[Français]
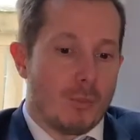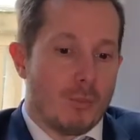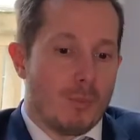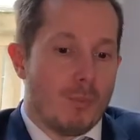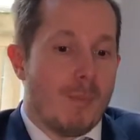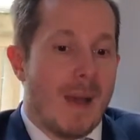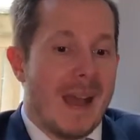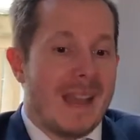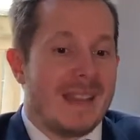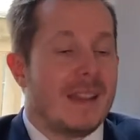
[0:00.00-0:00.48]

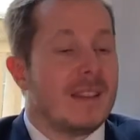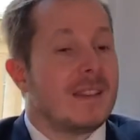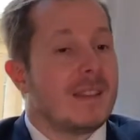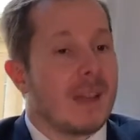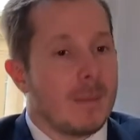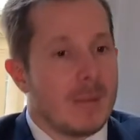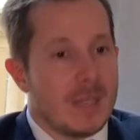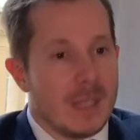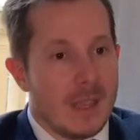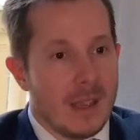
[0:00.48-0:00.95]
mailles
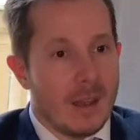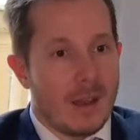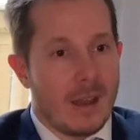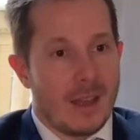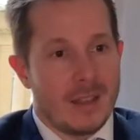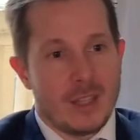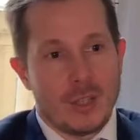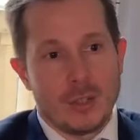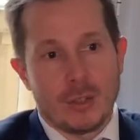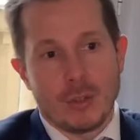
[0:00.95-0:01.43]
intermédiaires,
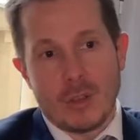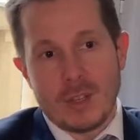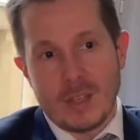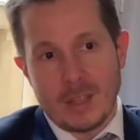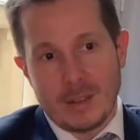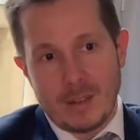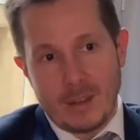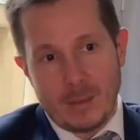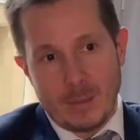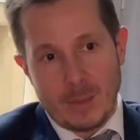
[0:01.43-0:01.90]
à des seuils
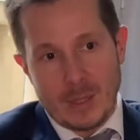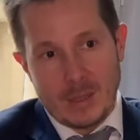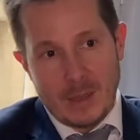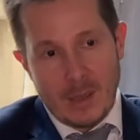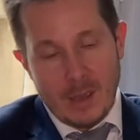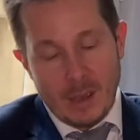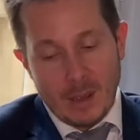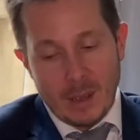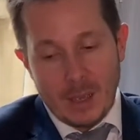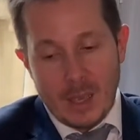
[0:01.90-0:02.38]

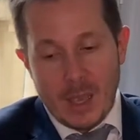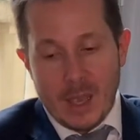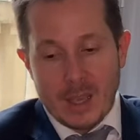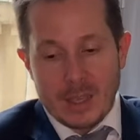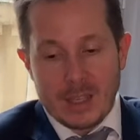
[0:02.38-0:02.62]
intermédiaires